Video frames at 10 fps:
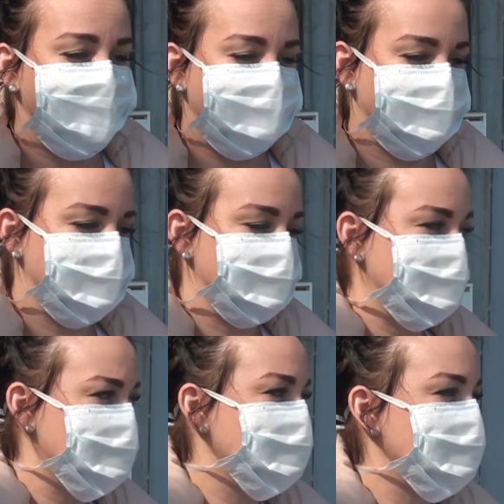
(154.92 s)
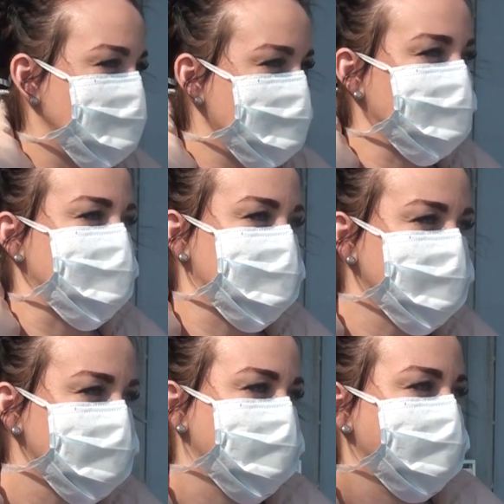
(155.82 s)
Э, в нашем районе
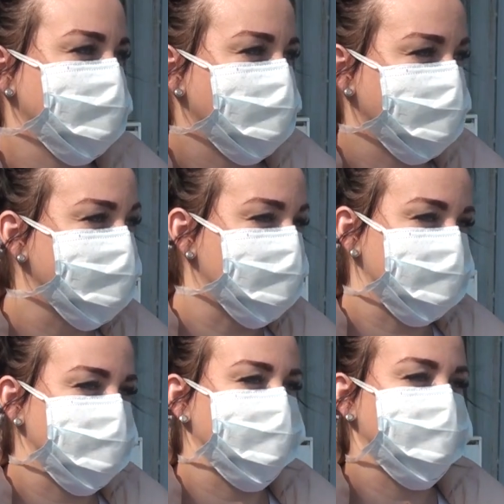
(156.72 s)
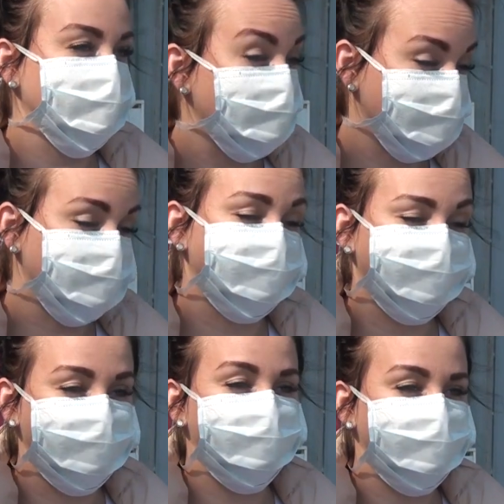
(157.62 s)
случаев коронавирусной, новой
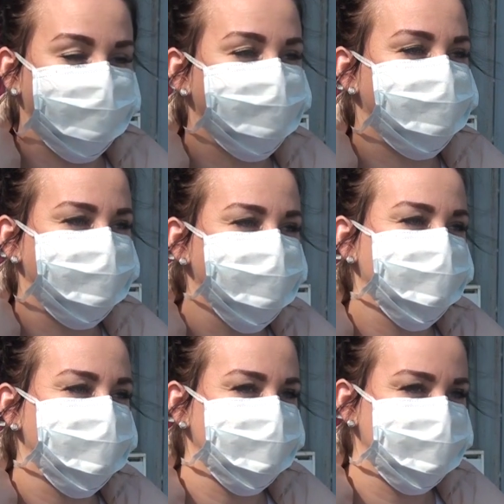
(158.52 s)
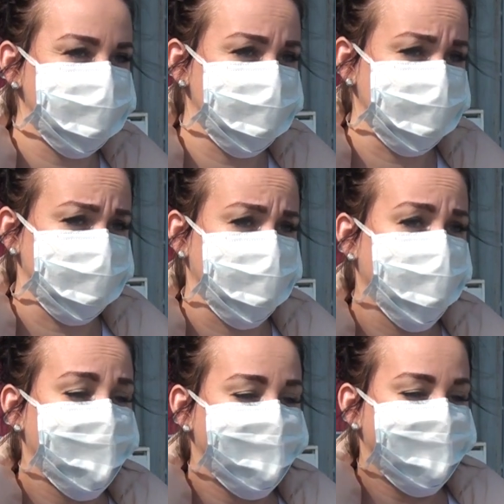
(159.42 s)
коронавирусной инфекции не зарегистрировано.
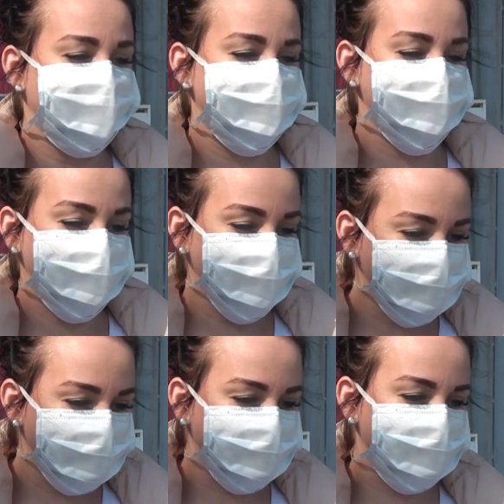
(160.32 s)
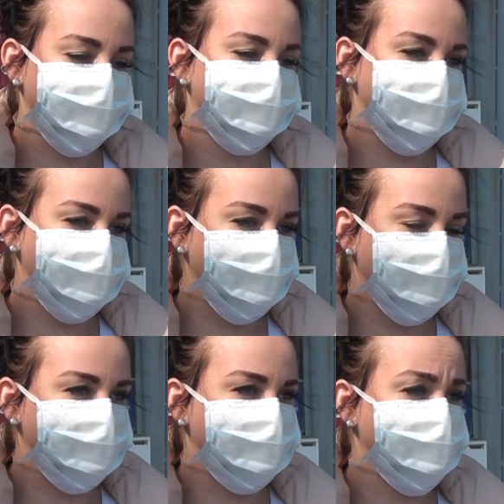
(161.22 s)
Есть люди, которые
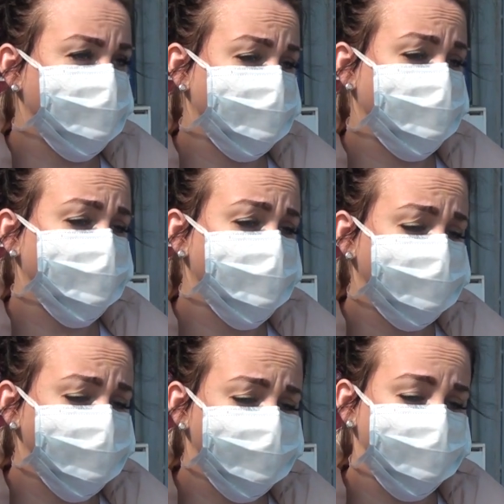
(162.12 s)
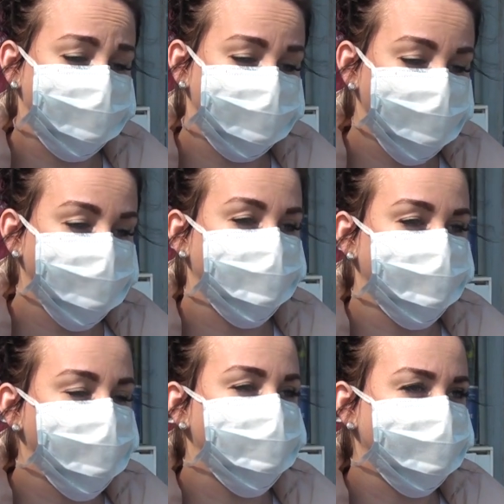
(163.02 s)
возвращаются с неблагополучных стран,
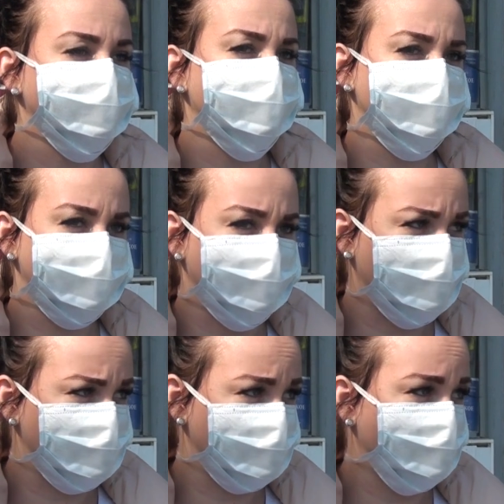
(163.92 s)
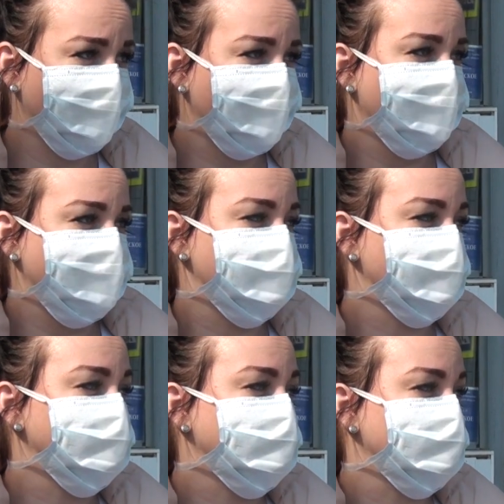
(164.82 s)
которых мы наблюдаем. И вот
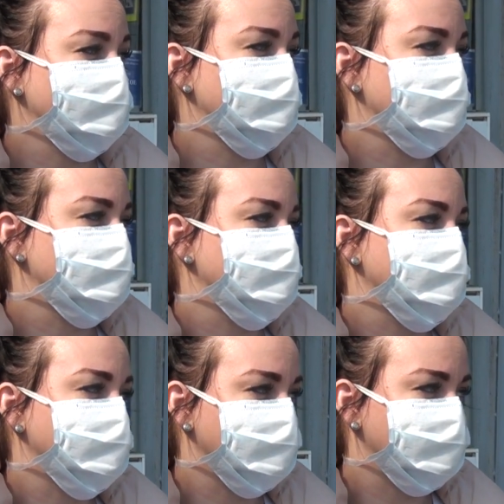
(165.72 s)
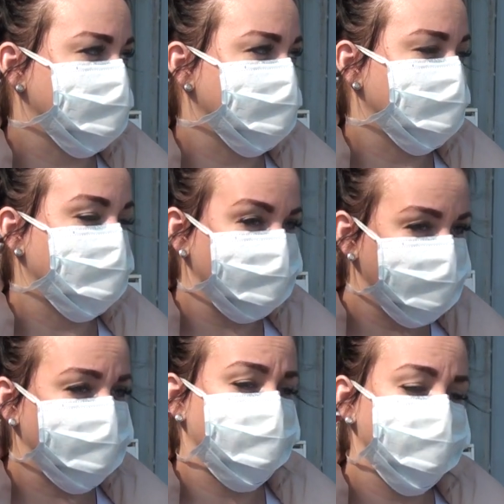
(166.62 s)
э, э они
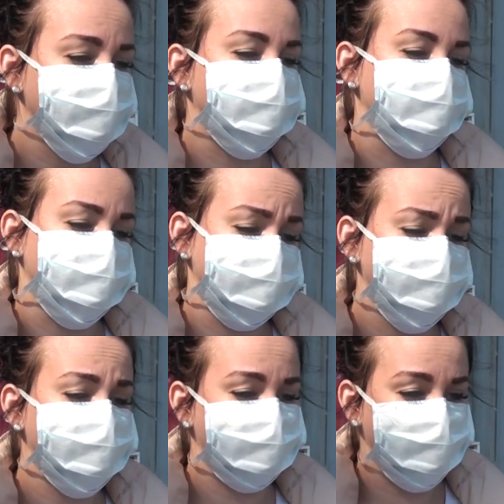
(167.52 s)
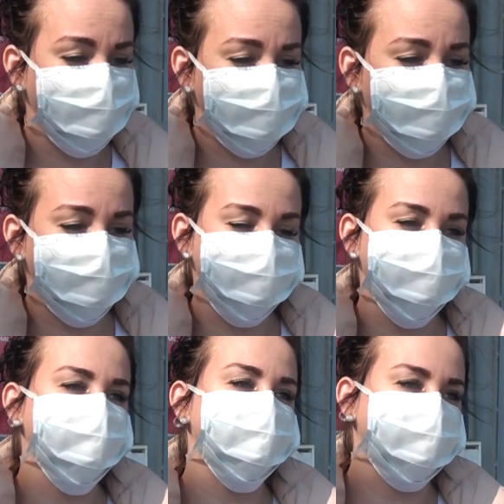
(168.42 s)
находятся на самоизоляции в
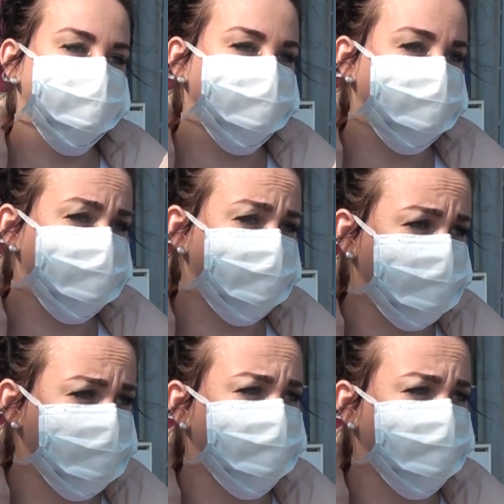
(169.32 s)
течение 14 дней,